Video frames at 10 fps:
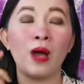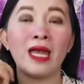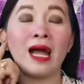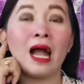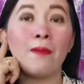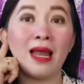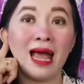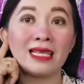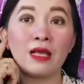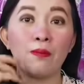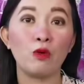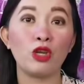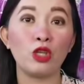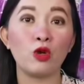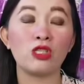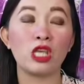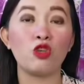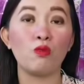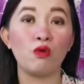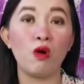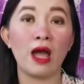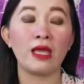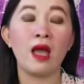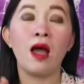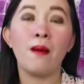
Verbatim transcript: pa ng kamalasan po ninyo sa inyong buhay.